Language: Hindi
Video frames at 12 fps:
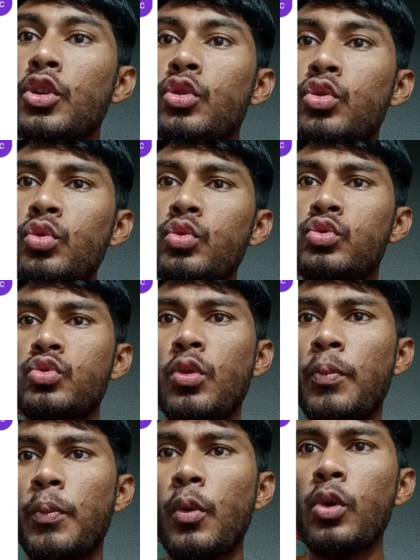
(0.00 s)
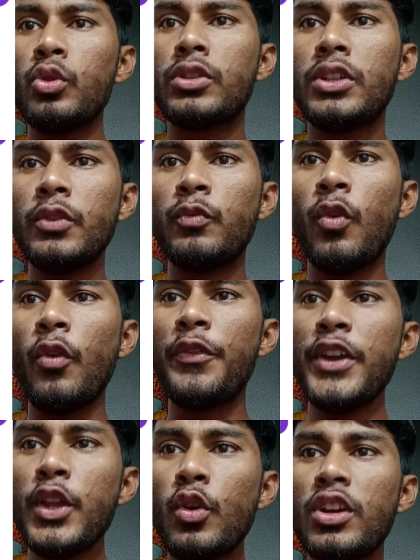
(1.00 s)
तो उसको बोल कि वो
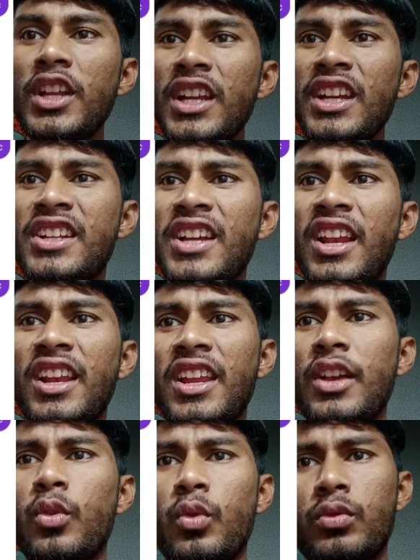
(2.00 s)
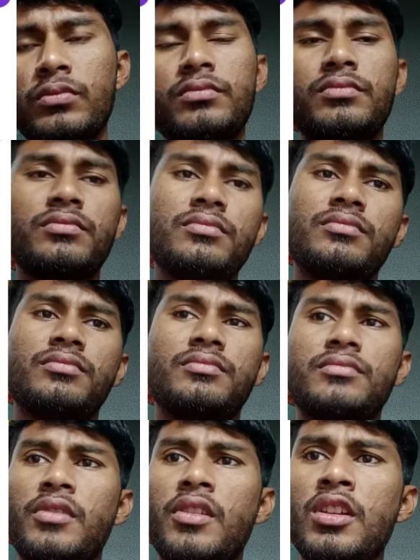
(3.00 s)
वीडियो डिलीट करने को
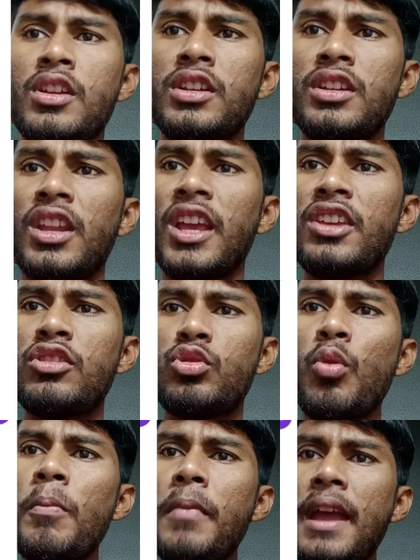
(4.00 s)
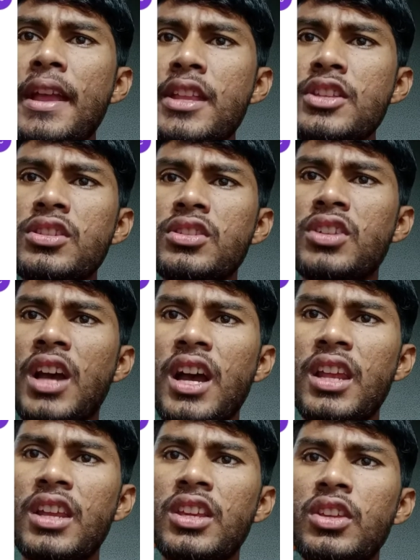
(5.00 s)
नहीं तो मैं जा
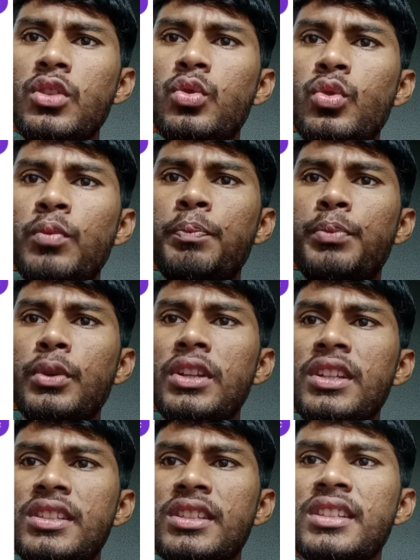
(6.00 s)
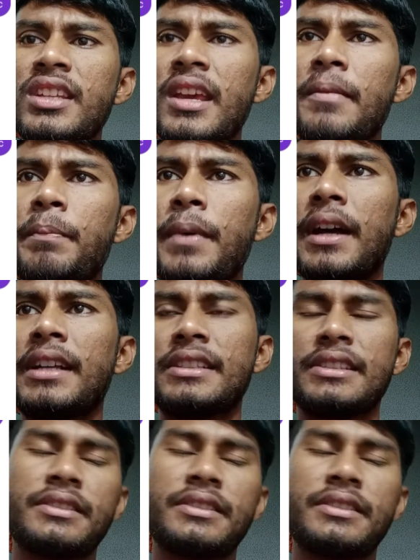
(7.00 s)
रही हूं पुलिस के पास